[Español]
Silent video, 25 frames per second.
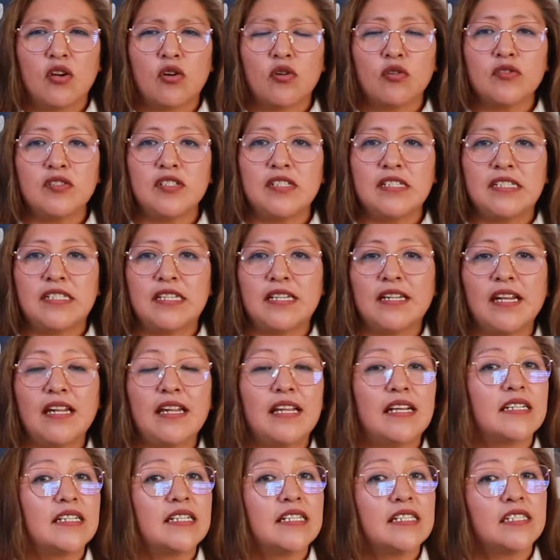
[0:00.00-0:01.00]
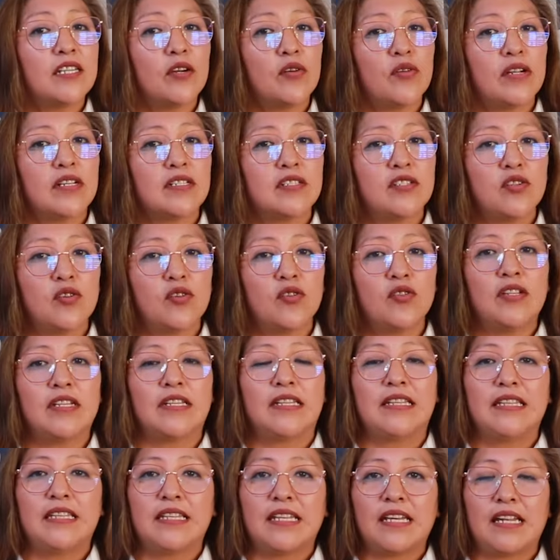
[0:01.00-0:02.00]
consistirá en la restauración
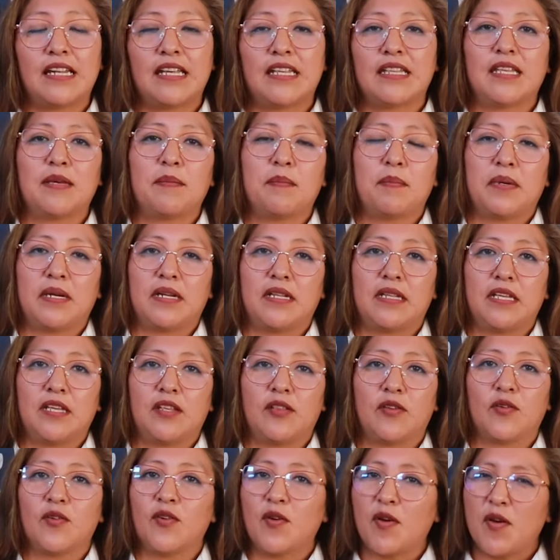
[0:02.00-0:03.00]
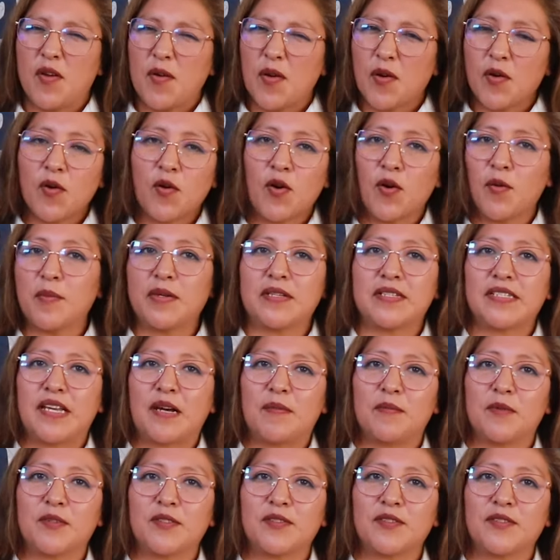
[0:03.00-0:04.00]
del Edén perdido.
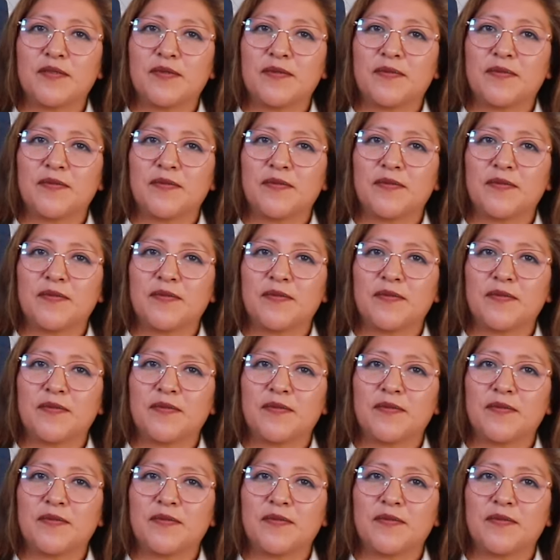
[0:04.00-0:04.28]
Comenzamos.